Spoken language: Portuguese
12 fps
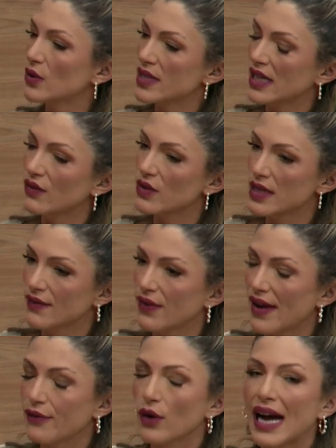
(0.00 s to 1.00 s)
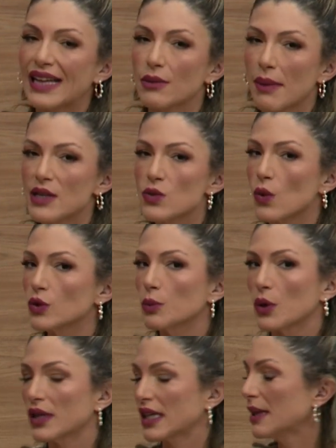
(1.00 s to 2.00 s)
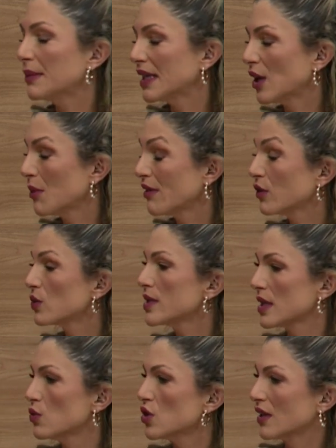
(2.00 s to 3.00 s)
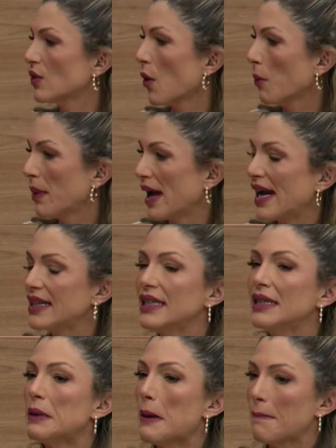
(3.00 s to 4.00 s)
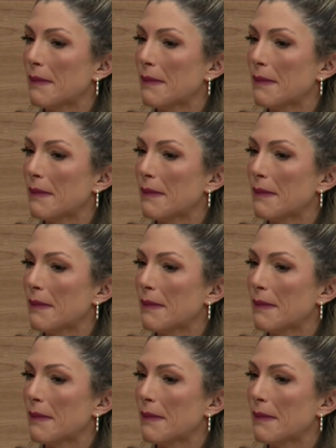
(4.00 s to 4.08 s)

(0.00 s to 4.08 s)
Eu sei que você é focado mais em um outro programa, que é uma evolução já do au pair, uhum.